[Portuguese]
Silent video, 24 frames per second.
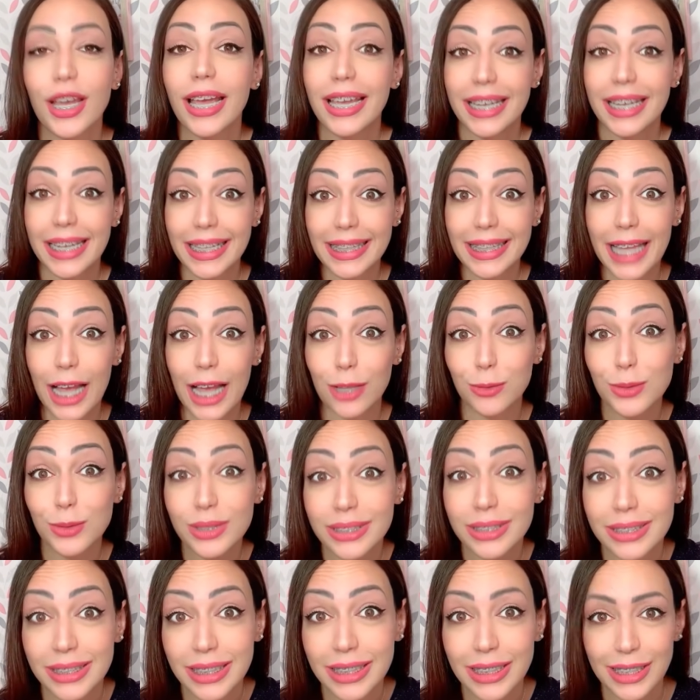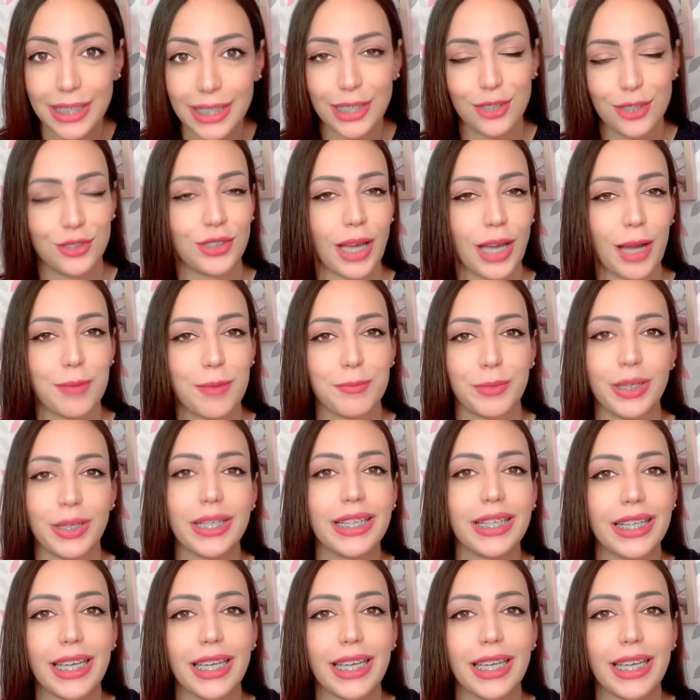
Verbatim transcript: que tá no Si de Armani,